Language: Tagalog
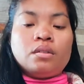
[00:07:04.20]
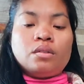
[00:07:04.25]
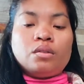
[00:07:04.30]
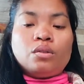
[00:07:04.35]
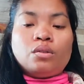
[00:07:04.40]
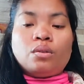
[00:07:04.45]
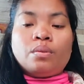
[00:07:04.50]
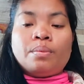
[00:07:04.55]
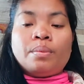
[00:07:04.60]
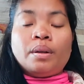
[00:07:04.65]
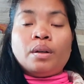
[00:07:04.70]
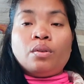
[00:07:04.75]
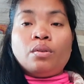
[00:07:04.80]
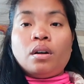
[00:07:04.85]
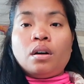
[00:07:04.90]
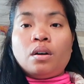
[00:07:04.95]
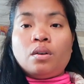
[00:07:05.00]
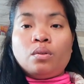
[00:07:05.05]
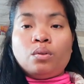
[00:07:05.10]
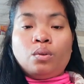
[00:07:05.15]
So, kung mayroon
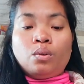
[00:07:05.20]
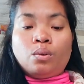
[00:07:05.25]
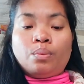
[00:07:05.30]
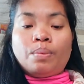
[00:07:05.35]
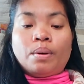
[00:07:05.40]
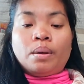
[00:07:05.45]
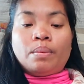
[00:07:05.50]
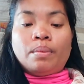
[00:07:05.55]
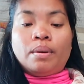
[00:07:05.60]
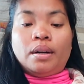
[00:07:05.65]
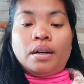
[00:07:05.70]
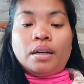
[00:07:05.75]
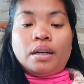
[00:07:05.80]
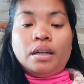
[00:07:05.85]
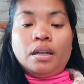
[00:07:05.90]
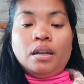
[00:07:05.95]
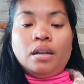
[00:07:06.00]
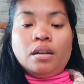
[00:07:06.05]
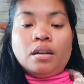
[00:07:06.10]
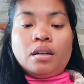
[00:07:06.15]
lang akong lupang
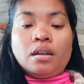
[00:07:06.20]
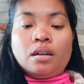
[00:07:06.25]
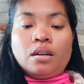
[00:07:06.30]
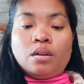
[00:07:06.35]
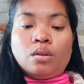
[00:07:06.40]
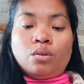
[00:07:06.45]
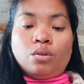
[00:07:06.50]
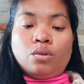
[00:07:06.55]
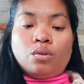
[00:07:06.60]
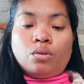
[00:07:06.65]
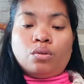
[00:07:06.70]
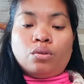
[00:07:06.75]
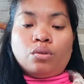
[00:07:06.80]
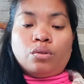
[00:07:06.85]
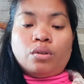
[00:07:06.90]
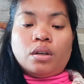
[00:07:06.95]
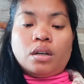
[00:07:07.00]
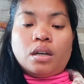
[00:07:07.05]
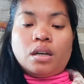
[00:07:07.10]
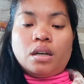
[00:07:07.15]
malaki, gusto ko
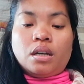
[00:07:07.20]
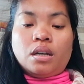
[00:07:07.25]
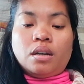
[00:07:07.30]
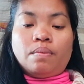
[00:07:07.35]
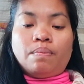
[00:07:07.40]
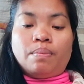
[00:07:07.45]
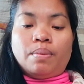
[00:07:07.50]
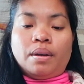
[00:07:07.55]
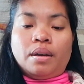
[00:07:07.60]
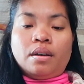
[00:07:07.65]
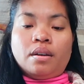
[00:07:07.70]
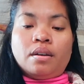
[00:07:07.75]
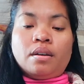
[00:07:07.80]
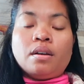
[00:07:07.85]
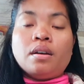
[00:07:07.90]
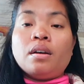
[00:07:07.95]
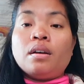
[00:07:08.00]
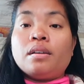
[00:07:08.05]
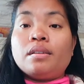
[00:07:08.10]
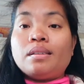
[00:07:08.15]
to ikikip eh.
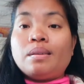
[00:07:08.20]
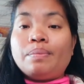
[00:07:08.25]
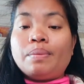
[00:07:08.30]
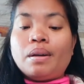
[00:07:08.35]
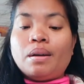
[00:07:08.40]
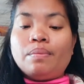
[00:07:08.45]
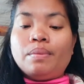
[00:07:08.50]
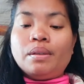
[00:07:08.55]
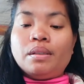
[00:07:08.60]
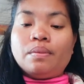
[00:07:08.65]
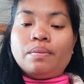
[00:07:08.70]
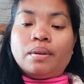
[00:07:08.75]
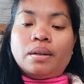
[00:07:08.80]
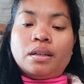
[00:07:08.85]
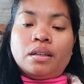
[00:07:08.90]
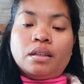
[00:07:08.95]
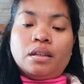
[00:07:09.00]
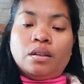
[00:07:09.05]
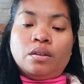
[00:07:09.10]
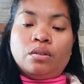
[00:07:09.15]
Sa province
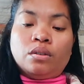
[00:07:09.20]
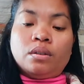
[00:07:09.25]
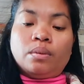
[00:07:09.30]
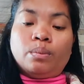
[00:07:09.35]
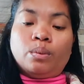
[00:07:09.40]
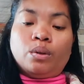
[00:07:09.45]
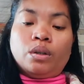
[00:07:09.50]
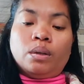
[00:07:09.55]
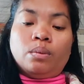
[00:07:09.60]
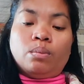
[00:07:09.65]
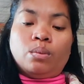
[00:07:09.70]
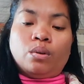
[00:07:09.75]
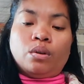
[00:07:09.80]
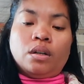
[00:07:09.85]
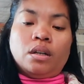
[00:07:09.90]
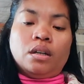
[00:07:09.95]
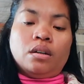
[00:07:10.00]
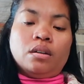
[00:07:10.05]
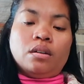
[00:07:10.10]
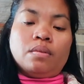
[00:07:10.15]
maganda yun, sa
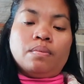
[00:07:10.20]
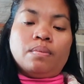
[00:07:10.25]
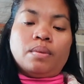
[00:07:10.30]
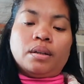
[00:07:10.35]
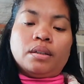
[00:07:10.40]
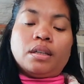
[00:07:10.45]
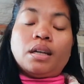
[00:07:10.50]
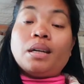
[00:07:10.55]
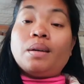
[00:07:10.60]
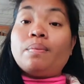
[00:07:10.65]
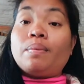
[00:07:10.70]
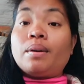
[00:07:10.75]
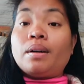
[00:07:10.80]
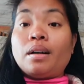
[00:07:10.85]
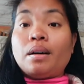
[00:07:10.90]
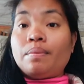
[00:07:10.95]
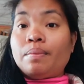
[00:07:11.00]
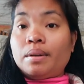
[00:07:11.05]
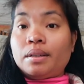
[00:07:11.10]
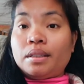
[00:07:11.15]
bukid-bukid. Magtanim
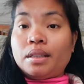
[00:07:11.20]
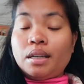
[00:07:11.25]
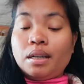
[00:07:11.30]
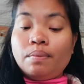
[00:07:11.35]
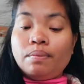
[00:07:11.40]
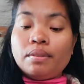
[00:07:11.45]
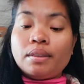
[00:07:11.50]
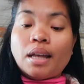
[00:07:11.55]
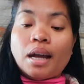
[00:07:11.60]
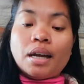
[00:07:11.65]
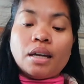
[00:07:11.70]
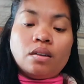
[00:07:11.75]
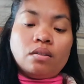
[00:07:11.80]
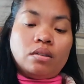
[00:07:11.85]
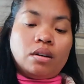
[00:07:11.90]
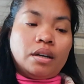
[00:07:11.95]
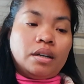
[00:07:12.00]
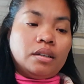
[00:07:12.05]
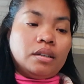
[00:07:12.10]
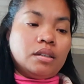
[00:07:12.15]
ka, magtanim
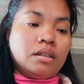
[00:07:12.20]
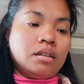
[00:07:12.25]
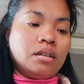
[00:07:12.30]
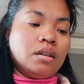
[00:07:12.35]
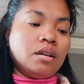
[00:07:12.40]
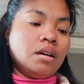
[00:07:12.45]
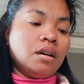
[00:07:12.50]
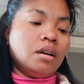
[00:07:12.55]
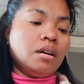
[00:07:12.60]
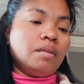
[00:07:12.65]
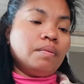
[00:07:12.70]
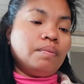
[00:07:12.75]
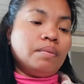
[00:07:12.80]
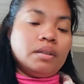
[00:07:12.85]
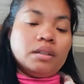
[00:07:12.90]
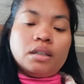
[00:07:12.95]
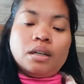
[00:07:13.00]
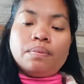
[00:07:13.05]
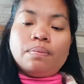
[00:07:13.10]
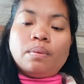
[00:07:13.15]
tayo guys.
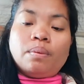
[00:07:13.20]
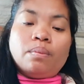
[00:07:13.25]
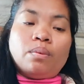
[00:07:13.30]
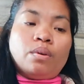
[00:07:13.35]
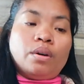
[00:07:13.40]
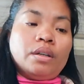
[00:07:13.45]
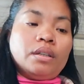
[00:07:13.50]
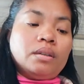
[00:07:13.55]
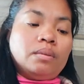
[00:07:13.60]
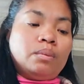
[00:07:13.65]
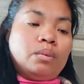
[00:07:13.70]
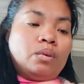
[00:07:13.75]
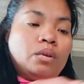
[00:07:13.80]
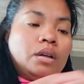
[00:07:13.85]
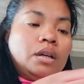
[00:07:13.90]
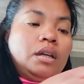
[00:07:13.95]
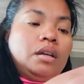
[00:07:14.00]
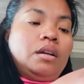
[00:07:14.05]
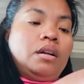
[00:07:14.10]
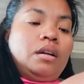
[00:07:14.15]
Masarap mabuhay sa
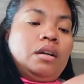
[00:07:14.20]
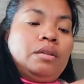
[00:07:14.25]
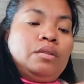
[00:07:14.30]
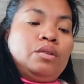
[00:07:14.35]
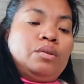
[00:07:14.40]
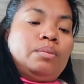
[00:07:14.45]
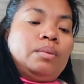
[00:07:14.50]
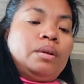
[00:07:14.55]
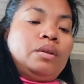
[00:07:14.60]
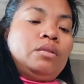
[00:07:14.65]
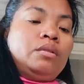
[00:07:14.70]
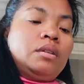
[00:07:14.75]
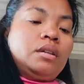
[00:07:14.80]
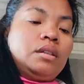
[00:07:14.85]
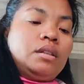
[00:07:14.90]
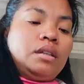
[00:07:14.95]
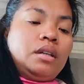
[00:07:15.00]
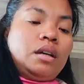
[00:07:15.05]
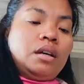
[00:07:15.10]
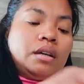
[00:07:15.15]
bukid. Alam niyo ba yun?
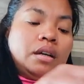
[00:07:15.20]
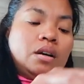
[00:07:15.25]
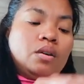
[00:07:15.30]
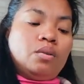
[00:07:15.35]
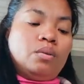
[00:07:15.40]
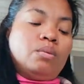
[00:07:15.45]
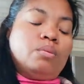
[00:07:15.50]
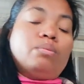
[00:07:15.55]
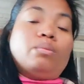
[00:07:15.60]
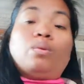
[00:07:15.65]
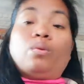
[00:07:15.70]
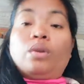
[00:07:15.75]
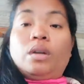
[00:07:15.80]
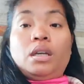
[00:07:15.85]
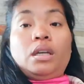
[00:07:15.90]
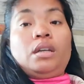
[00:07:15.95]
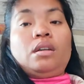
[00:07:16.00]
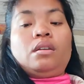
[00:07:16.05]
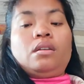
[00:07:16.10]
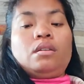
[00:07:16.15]
Kasi laki akong
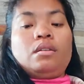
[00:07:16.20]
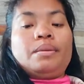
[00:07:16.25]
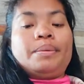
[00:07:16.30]
bukid.